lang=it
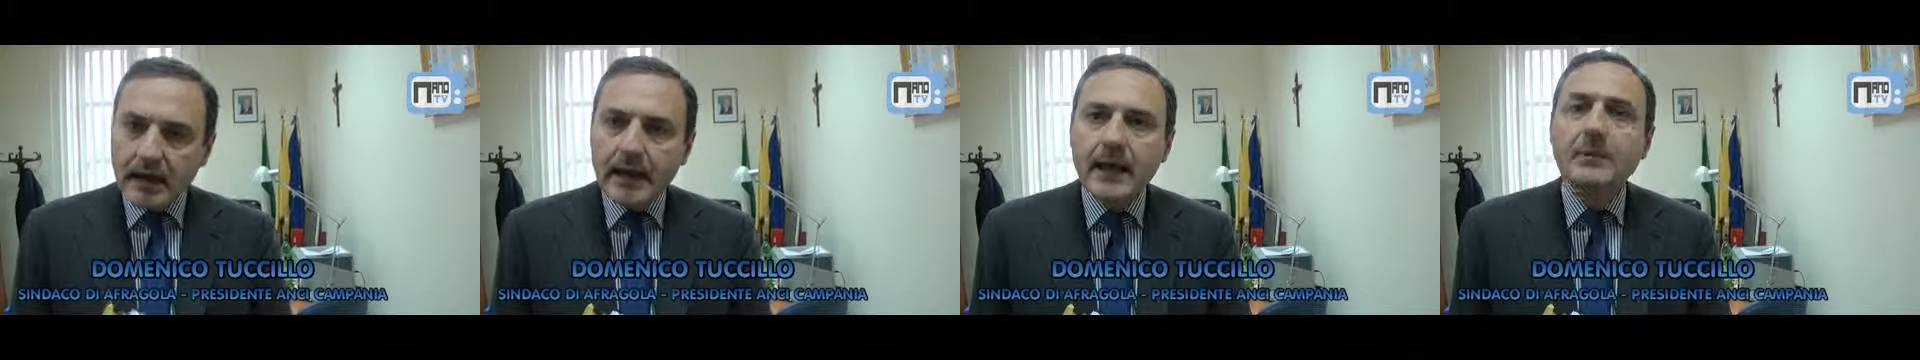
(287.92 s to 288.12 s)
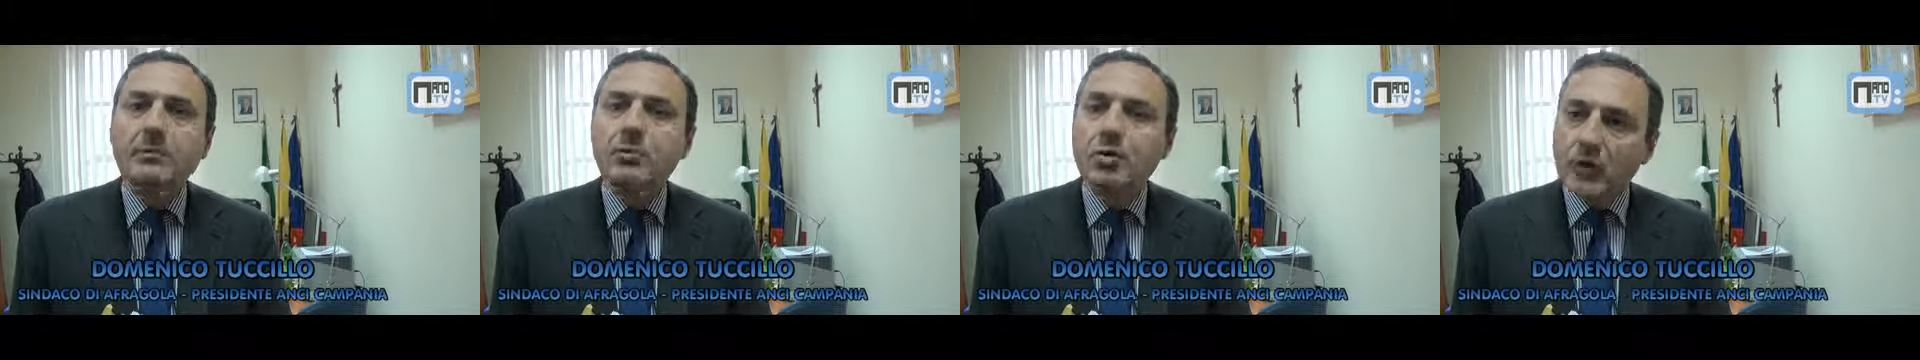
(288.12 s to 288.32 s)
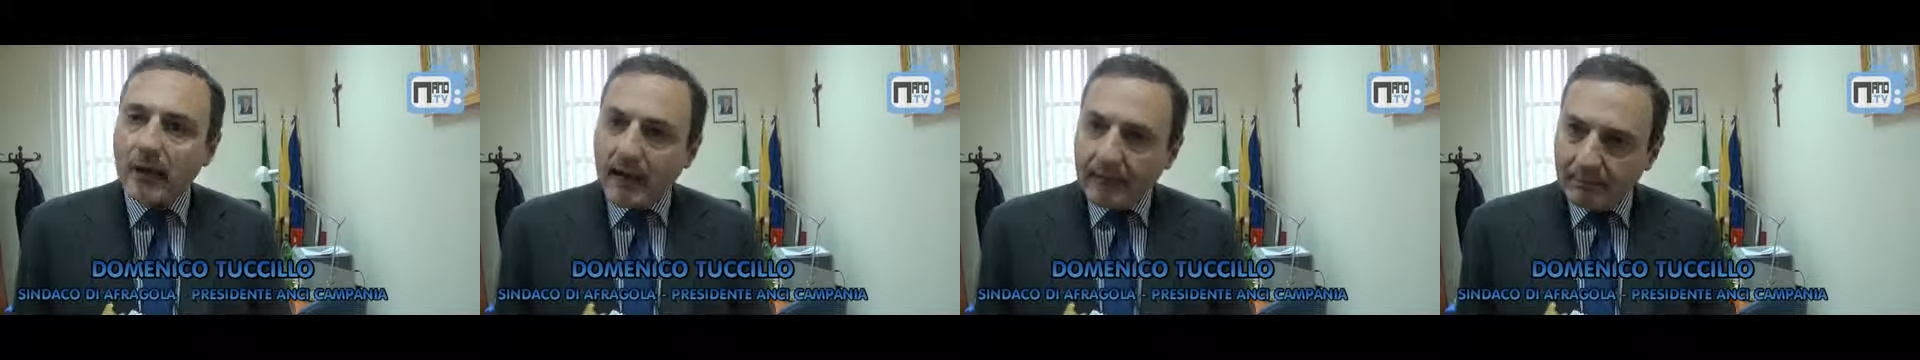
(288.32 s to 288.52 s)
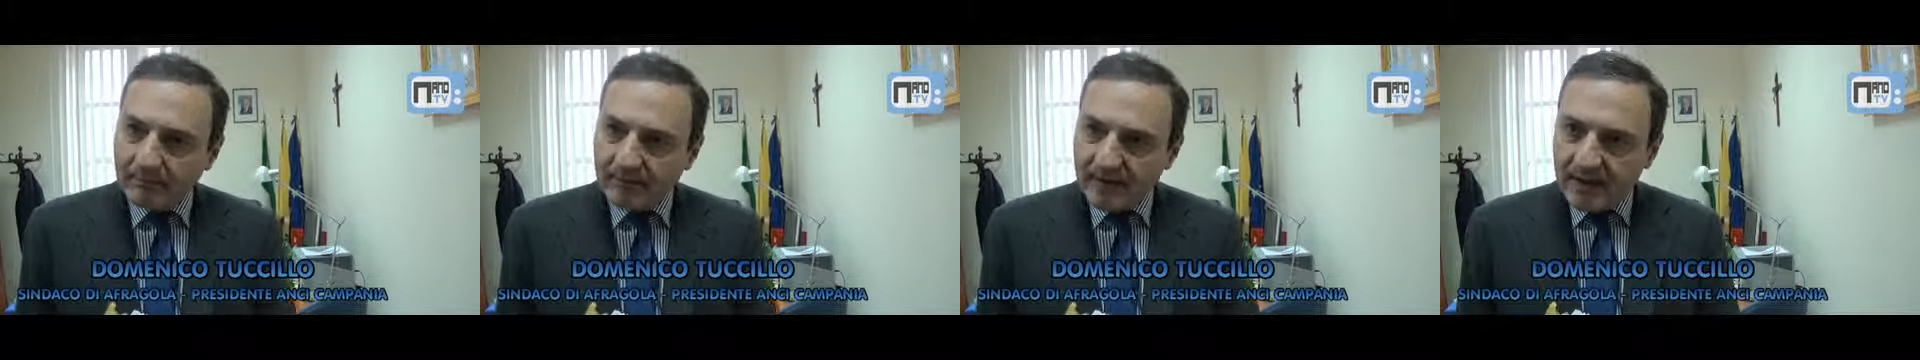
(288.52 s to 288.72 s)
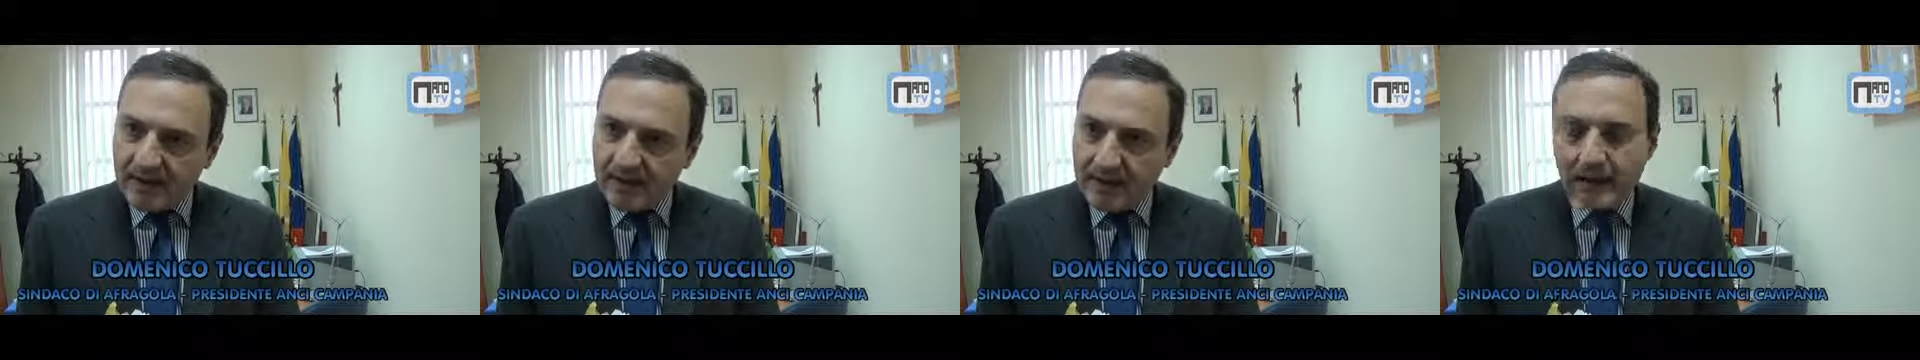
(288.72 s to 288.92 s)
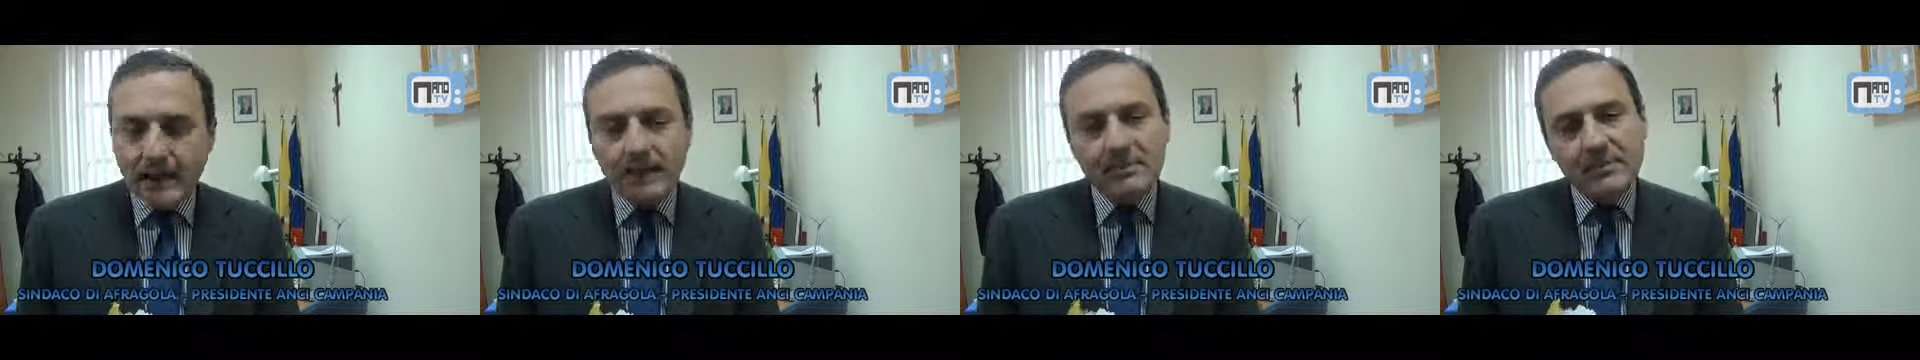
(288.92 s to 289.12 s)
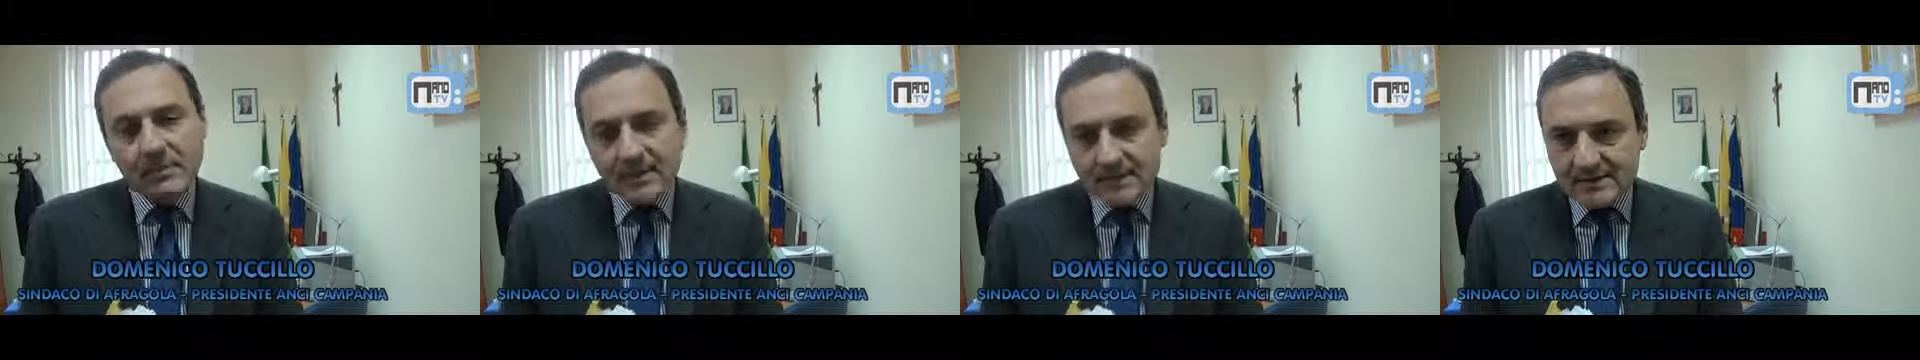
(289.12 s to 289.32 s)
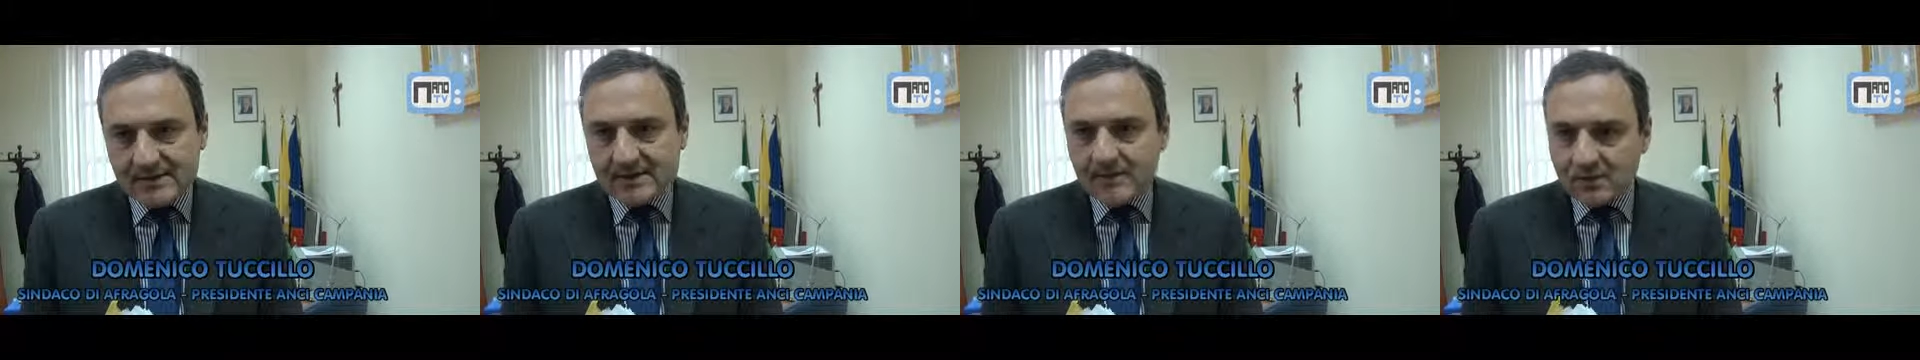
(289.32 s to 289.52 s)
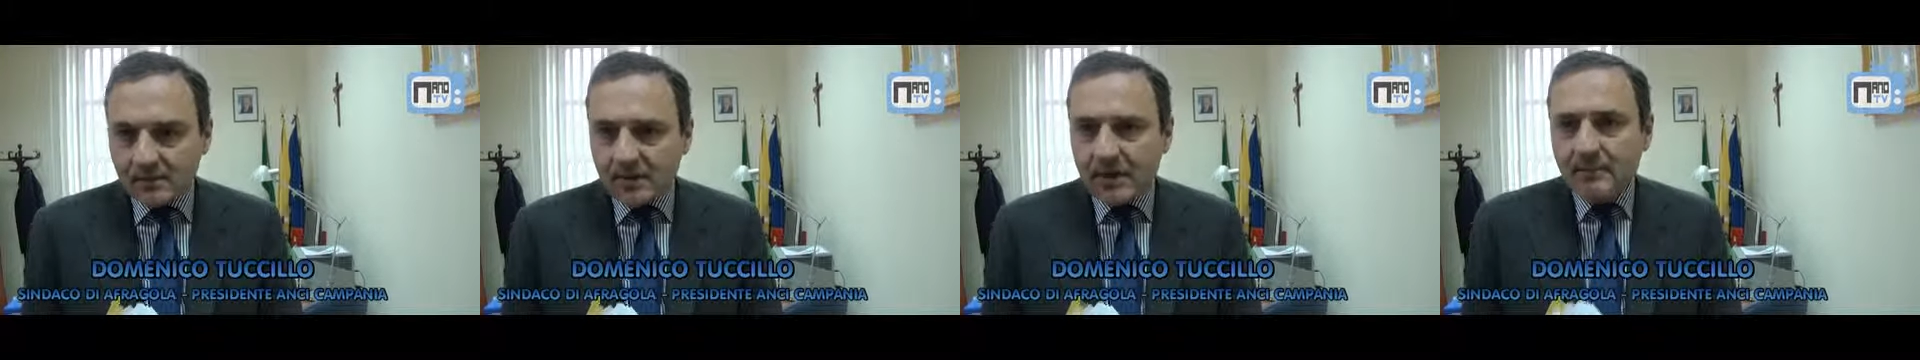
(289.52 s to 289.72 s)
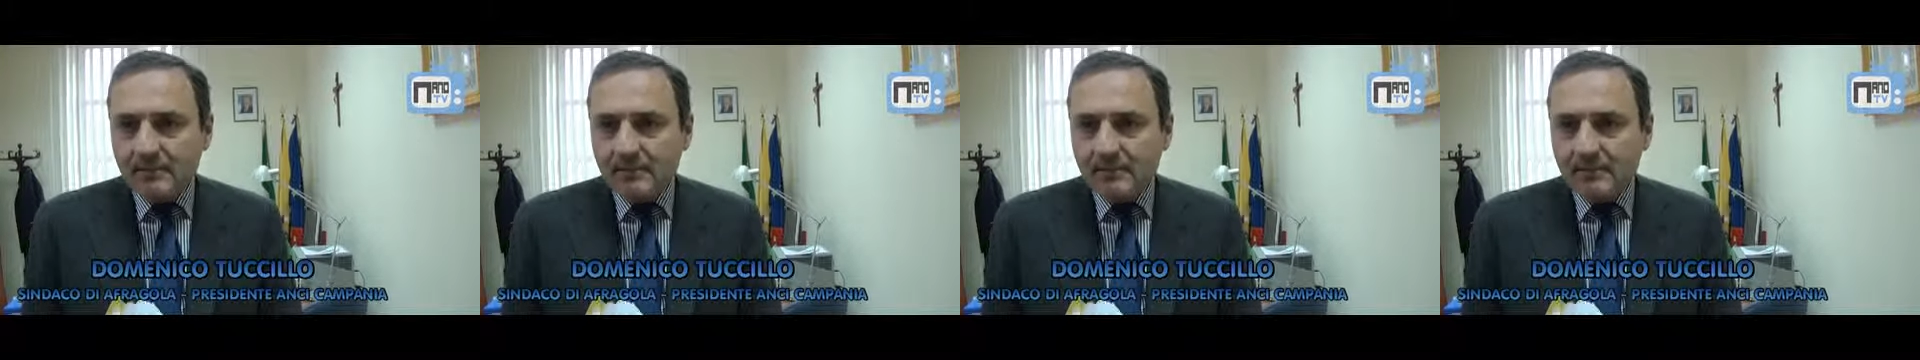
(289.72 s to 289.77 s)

epurabili, ammesso,